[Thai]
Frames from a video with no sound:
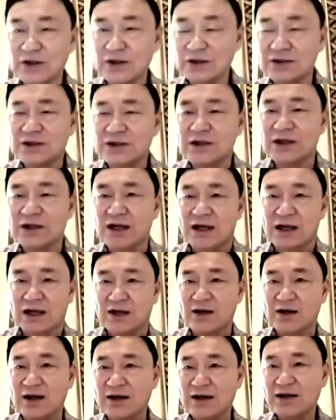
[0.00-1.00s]
บแล้ว
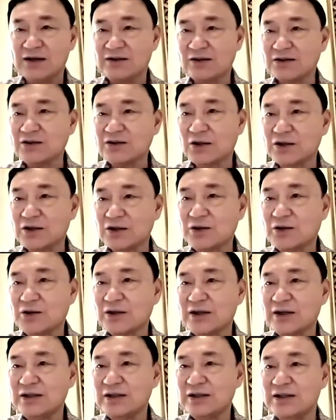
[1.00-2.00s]
ก็อดีตสสทุกคน
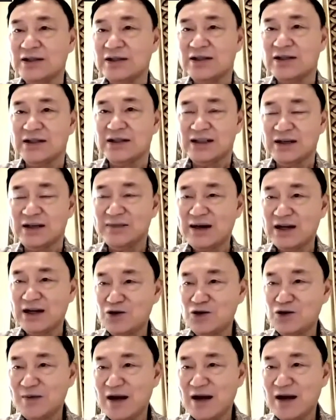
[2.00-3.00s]
ที่มา
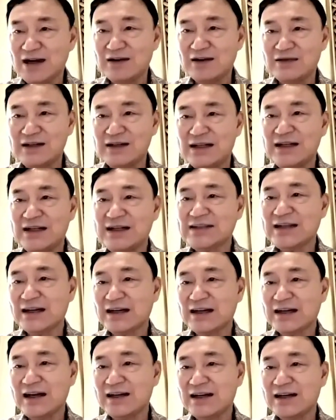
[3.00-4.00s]
ร่วมงานในวันนี้และจัด
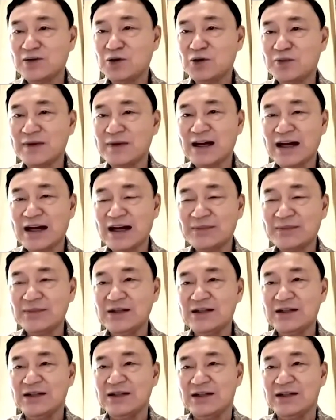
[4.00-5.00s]
งานให้ผมนะครับ
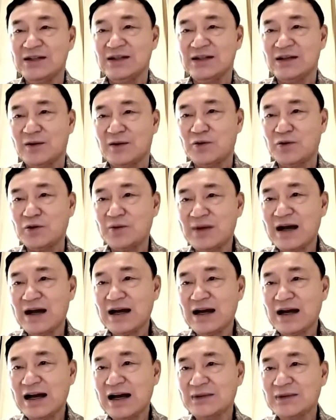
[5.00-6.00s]
ขอบคุณมากค
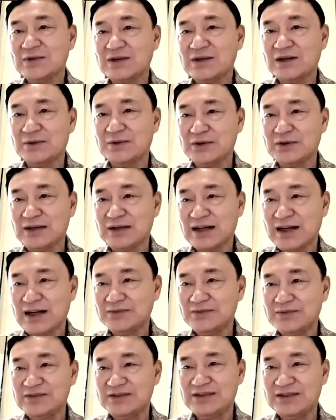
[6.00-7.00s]
รับขอบคุณครับ
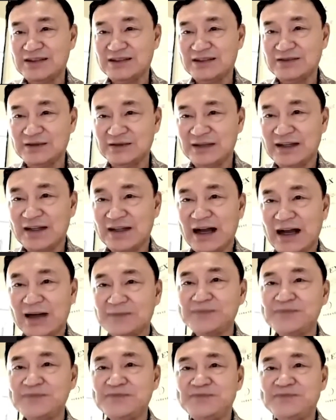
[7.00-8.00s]
สวัสดีครับ